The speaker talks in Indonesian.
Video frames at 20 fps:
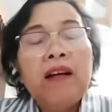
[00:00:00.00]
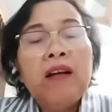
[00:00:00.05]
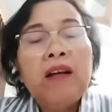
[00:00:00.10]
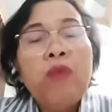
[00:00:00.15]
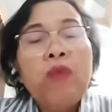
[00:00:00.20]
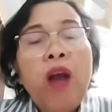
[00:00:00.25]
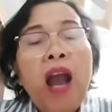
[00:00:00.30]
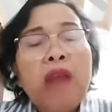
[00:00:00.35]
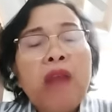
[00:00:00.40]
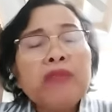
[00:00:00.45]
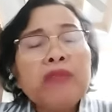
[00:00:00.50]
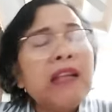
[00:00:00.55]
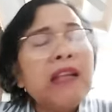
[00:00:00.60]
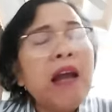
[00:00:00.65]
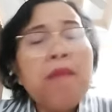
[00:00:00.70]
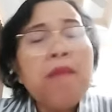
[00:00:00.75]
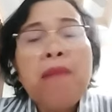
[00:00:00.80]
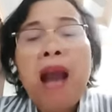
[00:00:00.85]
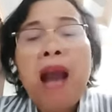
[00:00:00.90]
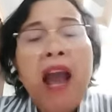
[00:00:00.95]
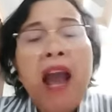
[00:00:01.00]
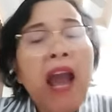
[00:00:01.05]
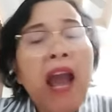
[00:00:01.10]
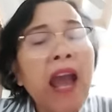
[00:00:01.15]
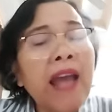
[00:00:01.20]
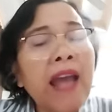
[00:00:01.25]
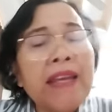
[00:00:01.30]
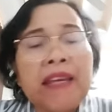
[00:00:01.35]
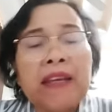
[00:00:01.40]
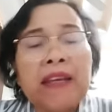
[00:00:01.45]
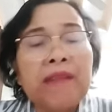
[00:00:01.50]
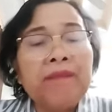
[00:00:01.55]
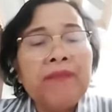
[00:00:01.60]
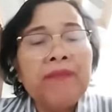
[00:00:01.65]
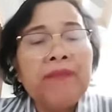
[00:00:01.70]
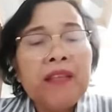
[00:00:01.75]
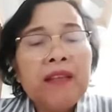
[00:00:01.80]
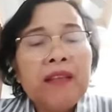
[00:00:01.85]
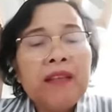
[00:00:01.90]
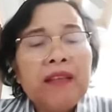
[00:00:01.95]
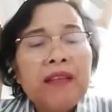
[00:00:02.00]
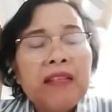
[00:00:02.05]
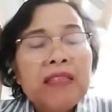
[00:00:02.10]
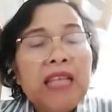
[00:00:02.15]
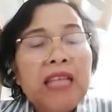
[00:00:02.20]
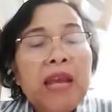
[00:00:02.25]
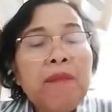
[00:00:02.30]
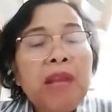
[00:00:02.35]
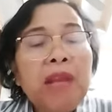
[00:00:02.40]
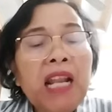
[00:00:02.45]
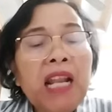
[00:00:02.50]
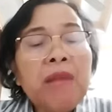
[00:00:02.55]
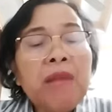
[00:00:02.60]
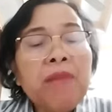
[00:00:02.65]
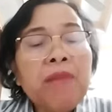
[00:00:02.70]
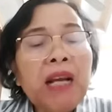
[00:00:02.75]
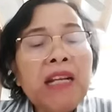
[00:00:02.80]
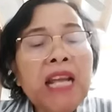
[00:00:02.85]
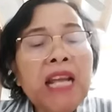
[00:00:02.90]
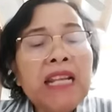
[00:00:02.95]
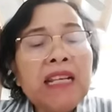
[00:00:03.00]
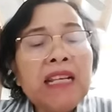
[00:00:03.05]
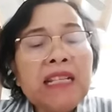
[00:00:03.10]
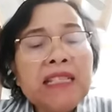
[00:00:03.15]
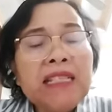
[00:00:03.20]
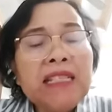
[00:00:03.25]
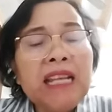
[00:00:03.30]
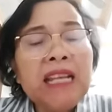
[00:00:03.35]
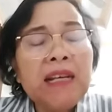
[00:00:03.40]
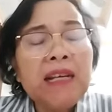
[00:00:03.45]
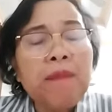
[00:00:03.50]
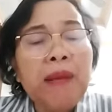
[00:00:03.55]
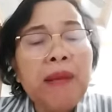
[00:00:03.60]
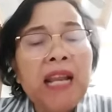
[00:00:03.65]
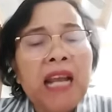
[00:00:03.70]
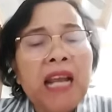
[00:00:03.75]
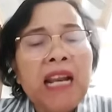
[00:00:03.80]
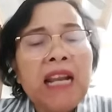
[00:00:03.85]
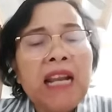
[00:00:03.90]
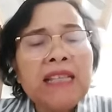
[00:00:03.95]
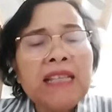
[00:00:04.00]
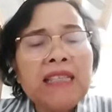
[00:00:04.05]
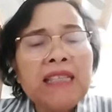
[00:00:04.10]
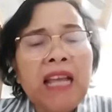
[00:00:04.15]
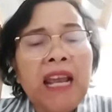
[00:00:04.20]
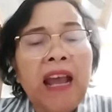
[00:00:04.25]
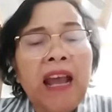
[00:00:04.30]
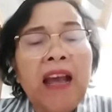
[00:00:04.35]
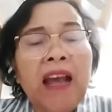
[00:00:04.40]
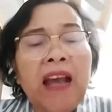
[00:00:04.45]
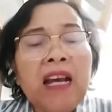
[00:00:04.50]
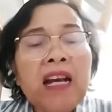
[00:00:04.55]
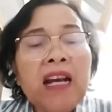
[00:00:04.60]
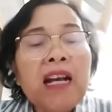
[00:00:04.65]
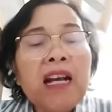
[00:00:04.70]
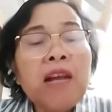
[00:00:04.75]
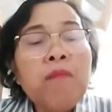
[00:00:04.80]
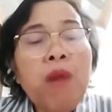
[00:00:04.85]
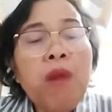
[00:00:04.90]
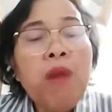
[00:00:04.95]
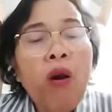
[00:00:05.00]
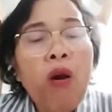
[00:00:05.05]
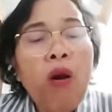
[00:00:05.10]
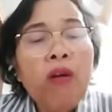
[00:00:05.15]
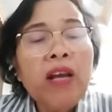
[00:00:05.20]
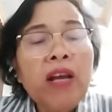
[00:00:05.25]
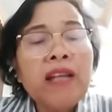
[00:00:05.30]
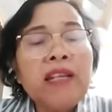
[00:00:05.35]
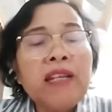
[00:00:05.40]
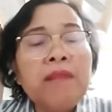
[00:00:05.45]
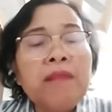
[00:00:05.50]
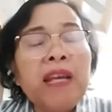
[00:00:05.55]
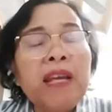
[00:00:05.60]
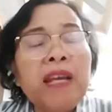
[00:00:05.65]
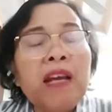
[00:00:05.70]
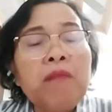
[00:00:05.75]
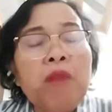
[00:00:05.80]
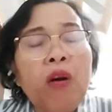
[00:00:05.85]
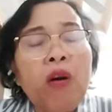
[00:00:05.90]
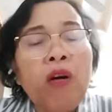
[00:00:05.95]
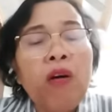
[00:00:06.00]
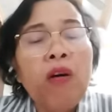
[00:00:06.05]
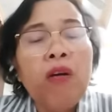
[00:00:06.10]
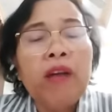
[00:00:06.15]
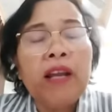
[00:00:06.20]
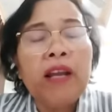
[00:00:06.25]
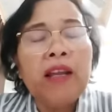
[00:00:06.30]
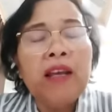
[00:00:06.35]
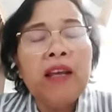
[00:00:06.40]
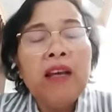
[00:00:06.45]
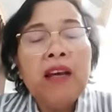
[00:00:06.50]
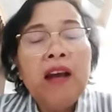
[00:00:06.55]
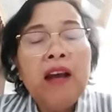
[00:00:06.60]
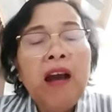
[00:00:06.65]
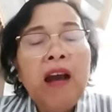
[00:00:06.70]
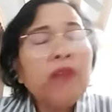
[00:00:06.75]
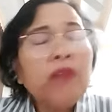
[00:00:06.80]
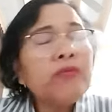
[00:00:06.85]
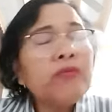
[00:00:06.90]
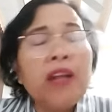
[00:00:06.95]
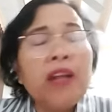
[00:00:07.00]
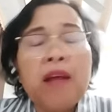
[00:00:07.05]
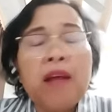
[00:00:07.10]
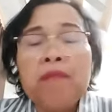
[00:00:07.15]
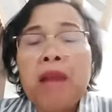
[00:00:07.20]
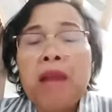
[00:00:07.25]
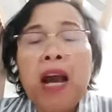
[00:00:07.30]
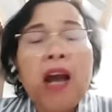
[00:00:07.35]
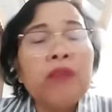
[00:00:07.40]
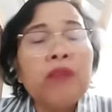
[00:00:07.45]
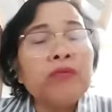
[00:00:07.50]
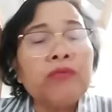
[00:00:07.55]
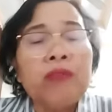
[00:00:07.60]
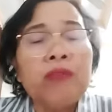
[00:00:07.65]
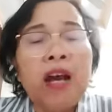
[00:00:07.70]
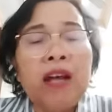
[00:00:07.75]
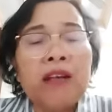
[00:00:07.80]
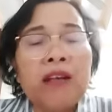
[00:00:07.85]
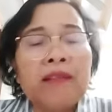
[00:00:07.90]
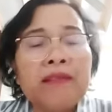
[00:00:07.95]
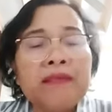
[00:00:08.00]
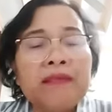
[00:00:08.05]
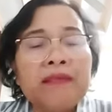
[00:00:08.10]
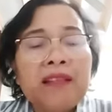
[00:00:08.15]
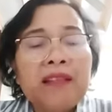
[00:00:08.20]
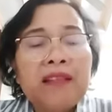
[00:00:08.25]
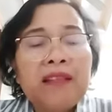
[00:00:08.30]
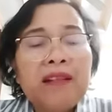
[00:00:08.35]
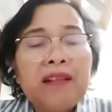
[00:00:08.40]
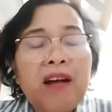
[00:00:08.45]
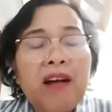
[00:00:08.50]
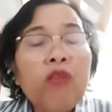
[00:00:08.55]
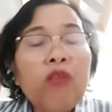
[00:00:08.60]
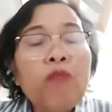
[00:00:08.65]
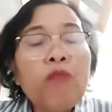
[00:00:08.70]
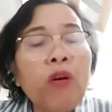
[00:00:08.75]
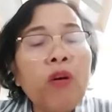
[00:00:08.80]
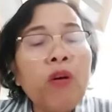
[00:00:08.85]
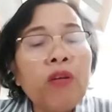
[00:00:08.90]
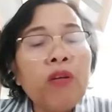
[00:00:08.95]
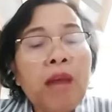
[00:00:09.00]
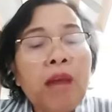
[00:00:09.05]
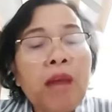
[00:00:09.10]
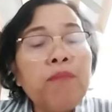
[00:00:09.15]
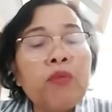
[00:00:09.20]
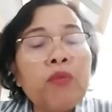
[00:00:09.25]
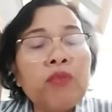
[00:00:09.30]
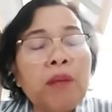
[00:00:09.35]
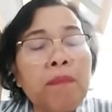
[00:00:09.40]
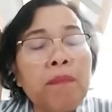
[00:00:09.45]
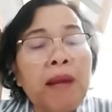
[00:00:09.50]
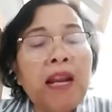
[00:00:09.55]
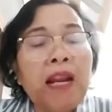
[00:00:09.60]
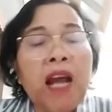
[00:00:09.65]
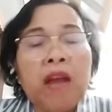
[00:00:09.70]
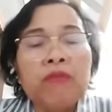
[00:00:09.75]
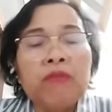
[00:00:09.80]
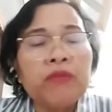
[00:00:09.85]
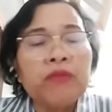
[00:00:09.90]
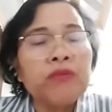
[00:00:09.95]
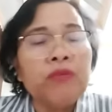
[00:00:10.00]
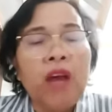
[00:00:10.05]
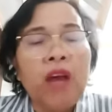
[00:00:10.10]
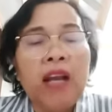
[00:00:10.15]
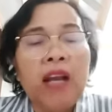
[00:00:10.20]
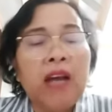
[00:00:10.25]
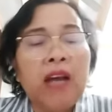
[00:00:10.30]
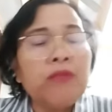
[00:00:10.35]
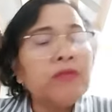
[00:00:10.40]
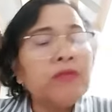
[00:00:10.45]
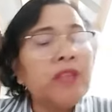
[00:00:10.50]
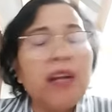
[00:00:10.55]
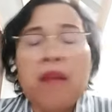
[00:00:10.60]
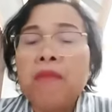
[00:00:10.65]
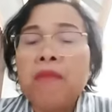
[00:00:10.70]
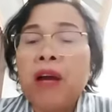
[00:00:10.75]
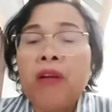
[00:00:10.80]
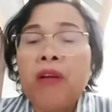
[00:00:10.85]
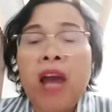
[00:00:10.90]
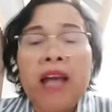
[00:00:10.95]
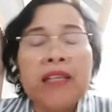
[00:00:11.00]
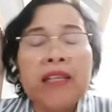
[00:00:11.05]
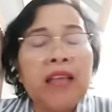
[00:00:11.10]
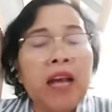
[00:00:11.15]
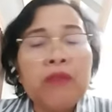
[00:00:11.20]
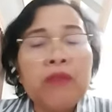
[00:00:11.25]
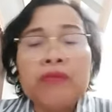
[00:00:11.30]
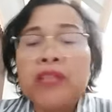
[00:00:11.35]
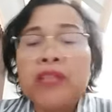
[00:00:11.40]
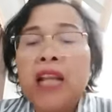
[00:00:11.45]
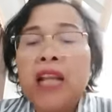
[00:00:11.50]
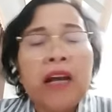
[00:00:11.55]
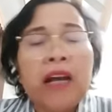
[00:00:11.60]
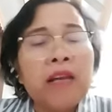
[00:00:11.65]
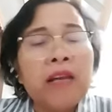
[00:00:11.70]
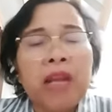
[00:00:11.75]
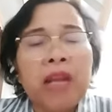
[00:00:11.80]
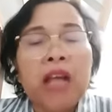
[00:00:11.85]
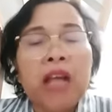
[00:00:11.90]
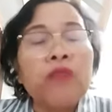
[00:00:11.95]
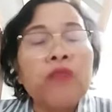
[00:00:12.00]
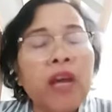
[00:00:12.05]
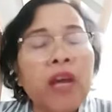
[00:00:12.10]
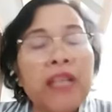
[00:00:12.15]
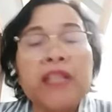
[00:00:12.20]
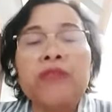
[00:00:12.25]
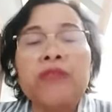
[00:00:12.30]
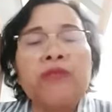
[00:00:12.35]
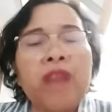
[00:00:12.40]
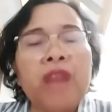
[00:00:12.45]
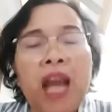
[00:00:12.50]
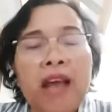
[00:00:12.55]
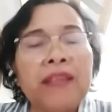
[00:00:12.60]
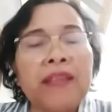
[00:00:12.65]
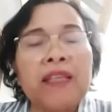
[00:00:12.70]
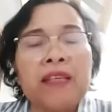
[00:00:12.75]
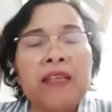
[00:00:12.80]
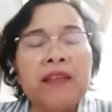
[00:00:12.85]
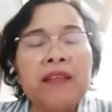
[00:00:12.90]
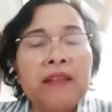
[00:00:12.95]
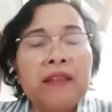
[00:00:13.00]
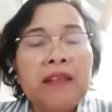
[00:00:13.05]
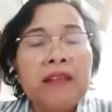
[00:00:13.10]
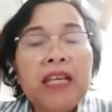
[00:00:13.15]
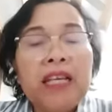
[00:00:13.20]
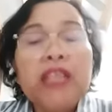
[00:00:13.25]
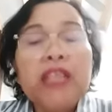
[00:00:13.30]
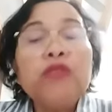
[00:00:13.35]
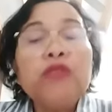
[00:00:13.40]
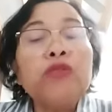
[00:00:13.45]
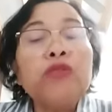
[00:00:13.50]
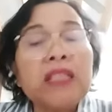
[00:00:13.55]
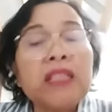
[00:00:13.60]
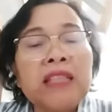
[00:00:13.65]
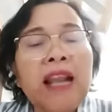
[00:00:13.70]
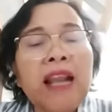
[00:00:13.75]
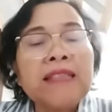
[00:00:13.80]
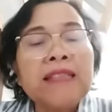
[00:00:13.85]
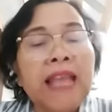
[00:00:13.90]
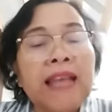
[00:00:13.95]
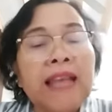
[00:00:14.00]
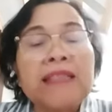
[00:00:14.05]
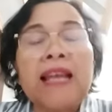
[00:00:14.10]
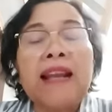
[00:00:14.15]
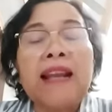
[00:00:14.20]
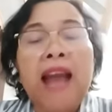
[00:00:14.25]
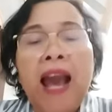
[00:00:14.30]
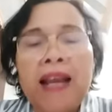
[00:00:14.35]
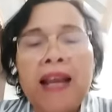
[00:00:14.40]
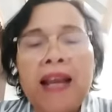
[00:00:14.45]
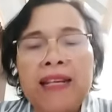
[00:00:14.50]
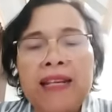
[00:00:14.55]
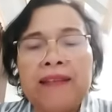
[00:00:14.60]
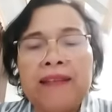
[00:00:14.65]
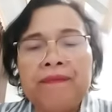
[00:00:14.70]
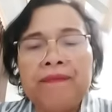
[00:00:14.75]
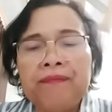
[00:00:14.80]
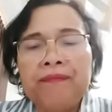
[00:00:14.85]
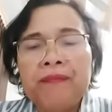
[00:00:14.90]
Wow, tidak baik. Saya menanamkan dari kecil kepada anak-anak saya kebohongan demi kebohongan. Aku tidak mau Tuhan. Aku mohon ampun kepadamu Tuhan. Aku tidak mau lagi. Aku tidak akan melakukan itu lagi. Itu setelah saya sadari.